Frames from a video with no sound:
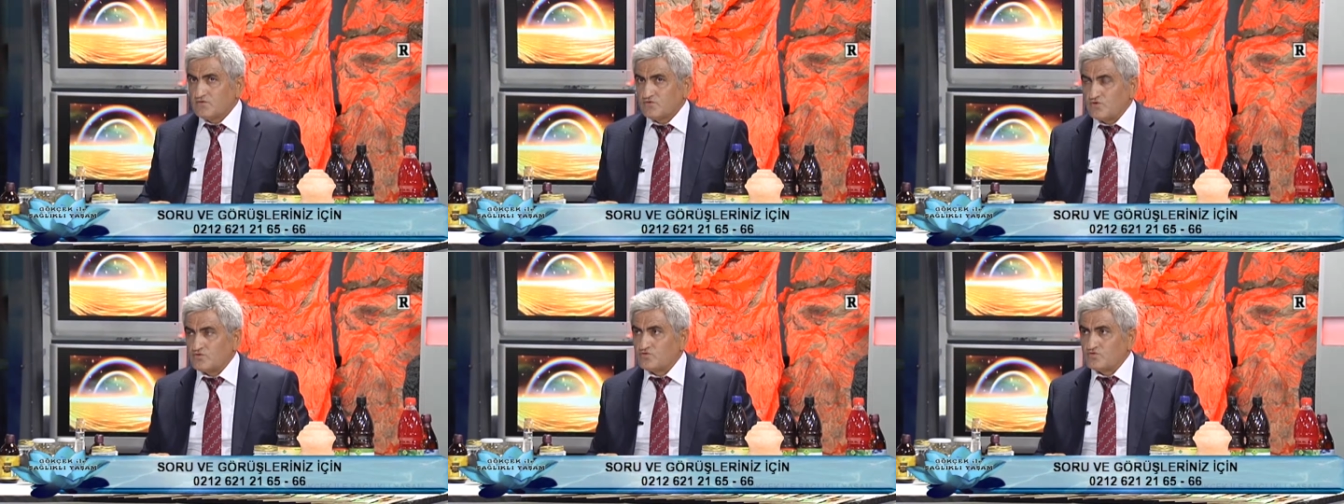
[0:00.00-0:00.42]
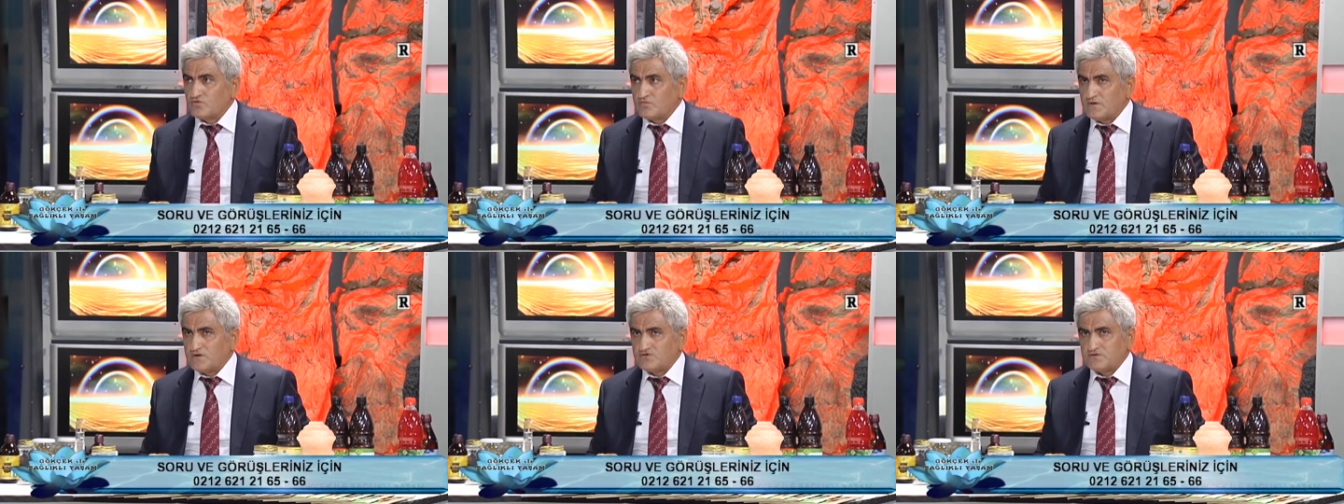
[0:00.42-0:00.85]
kötü
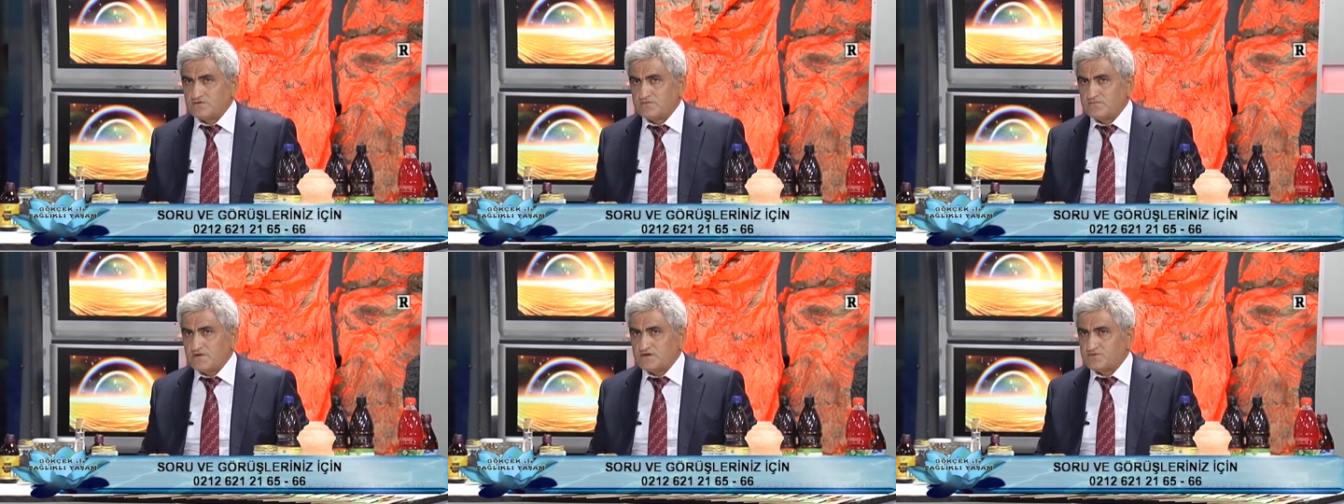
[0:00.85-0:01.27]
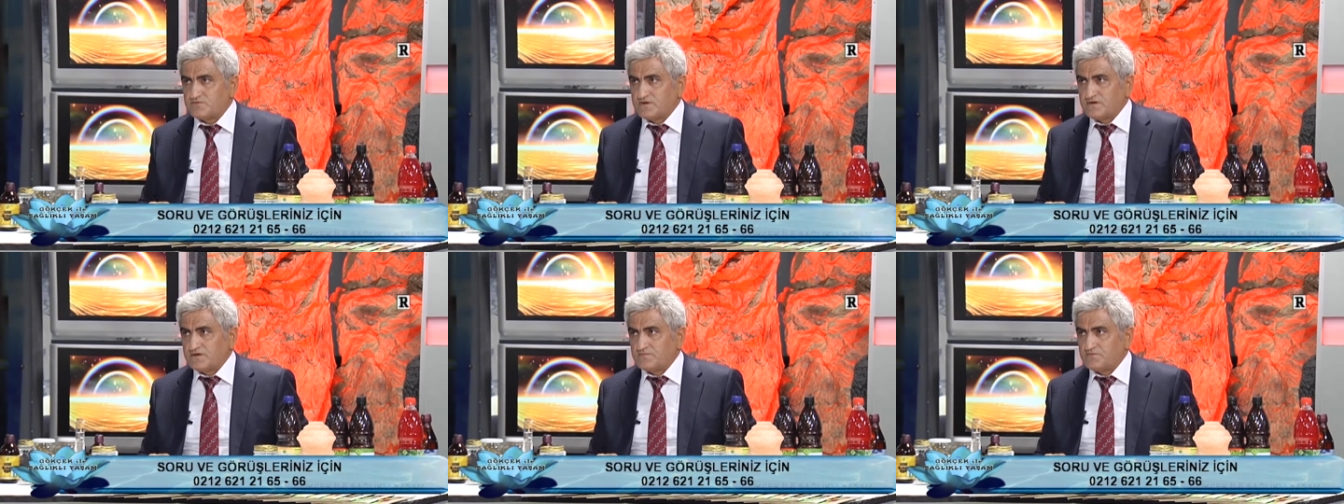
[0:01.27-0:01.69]
duruma düşünce
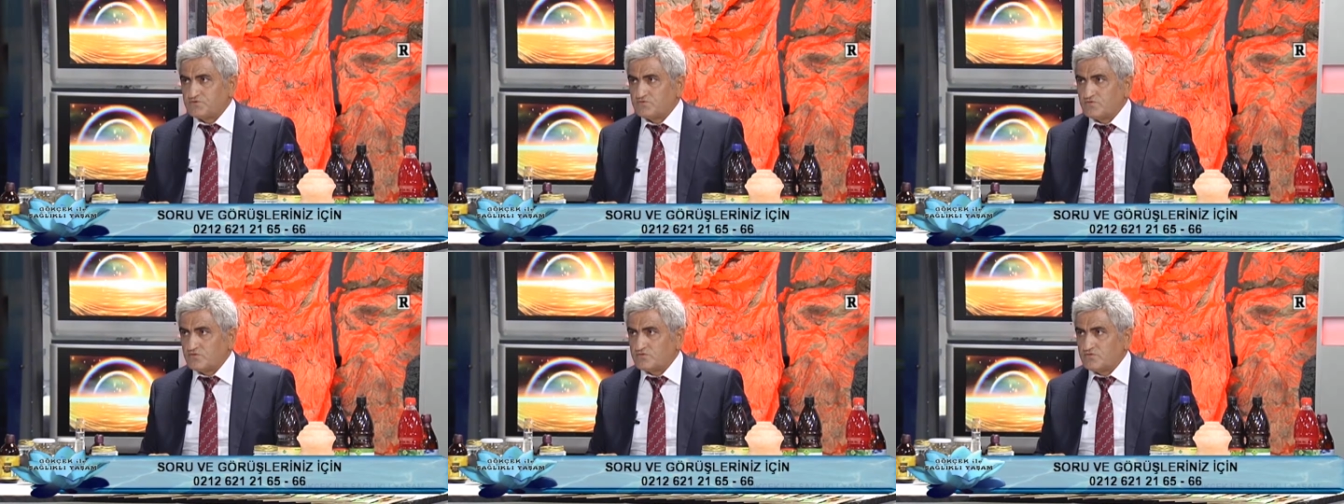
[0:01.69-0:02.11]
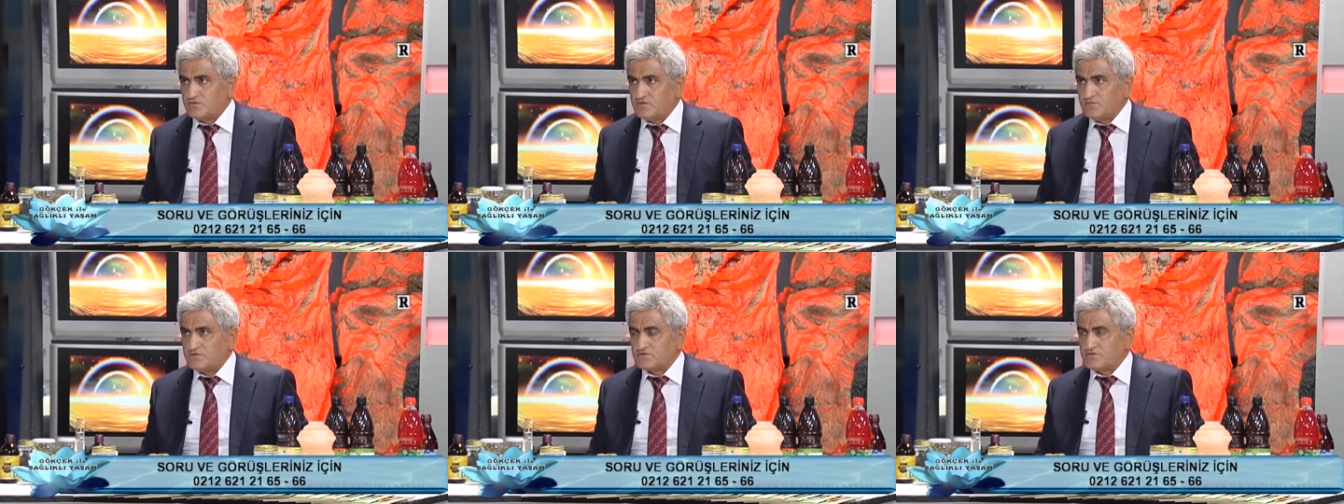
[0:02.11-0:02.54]
mecburen gitmiş.
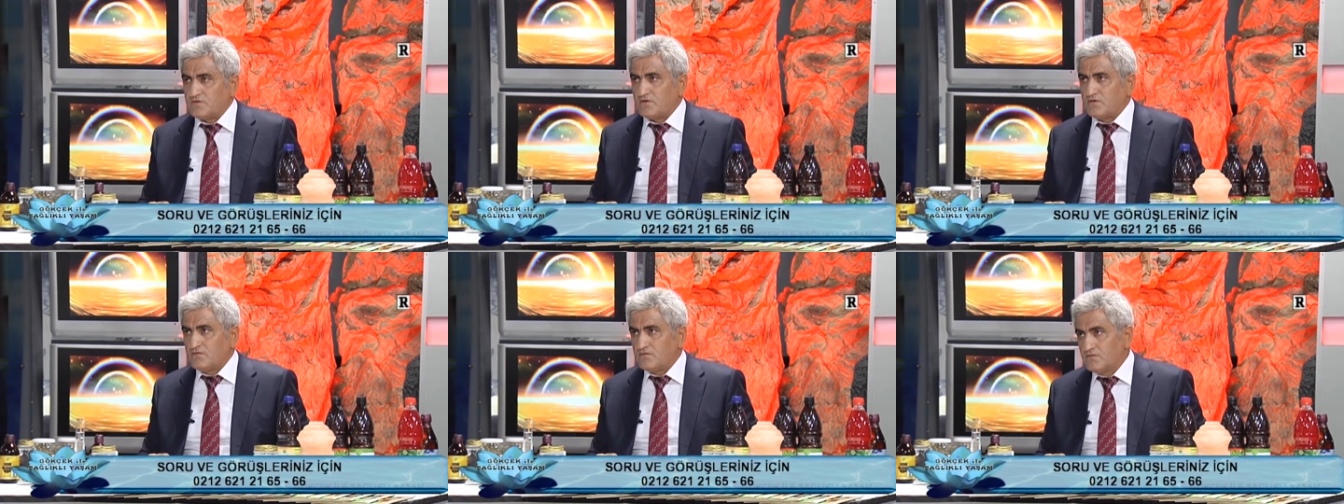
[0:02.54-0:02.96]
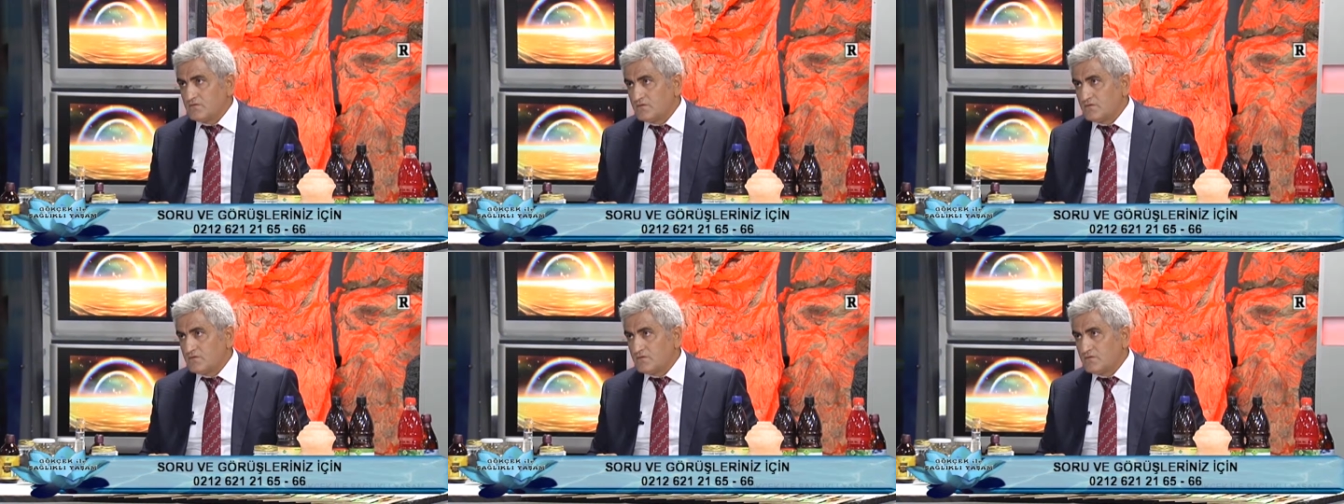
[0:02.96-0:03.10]
Doktoru demiş ki o